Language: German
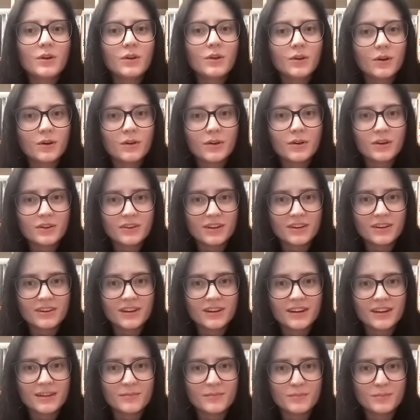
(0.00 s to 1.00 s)
ja, kriegt dann
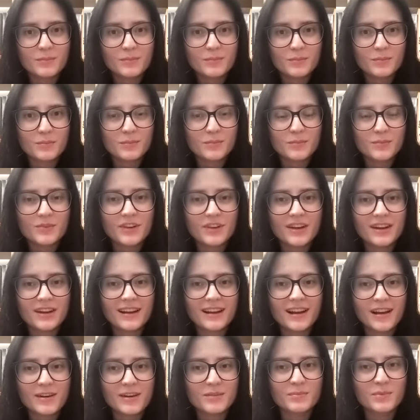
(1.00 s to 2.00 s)
da eben seine
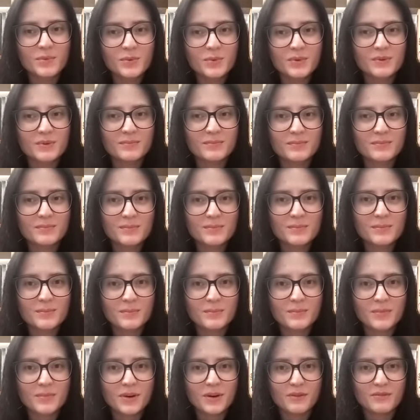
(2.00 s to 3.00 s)
kleine Bühne.
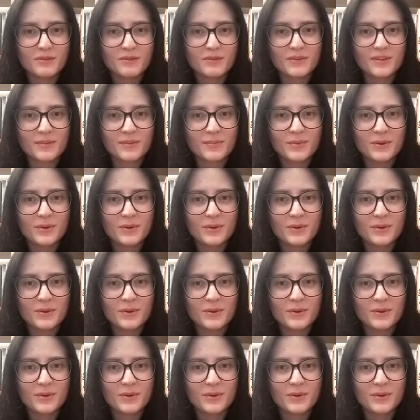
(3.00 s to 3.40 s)
Der